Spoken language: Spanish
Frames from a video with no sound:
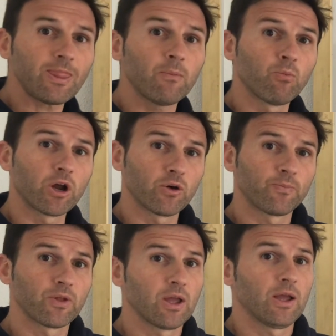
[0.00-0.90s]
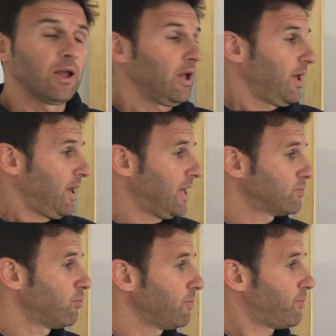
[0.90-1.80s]
Bueno. Es
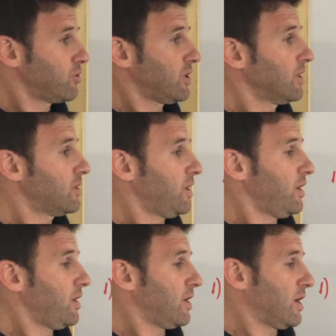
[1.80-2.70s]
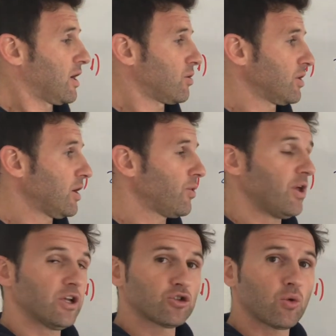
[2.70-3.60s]
muy importante acordaros
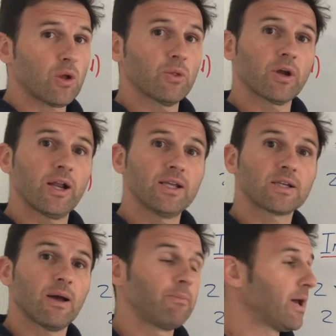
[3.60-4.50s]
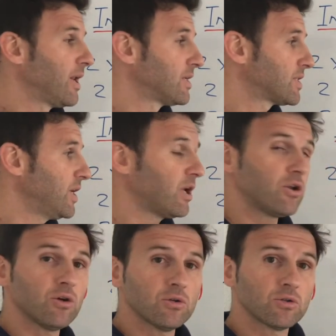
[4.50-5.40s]
de esto. Cuando queréis cambiar el
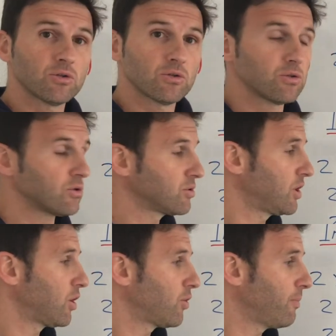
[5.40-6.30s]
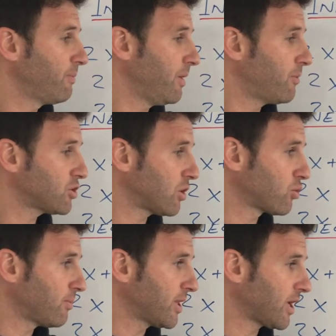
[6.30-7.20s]
signo de los dos miembros,
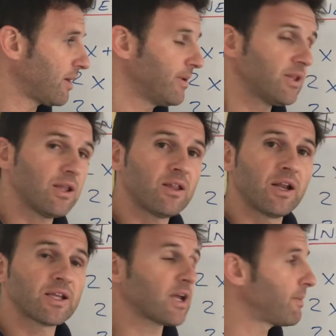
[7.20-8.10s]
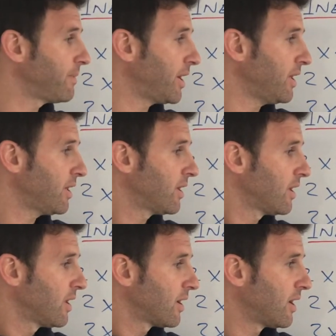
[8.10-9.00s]
automáticamente tenéis que cambiar
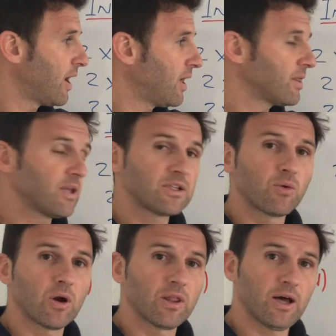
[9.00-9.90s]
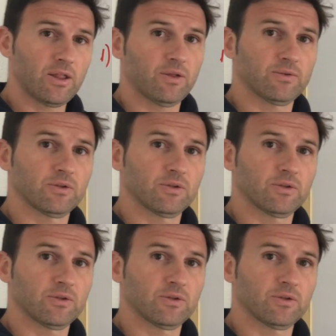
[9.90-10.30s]
la desigualdad.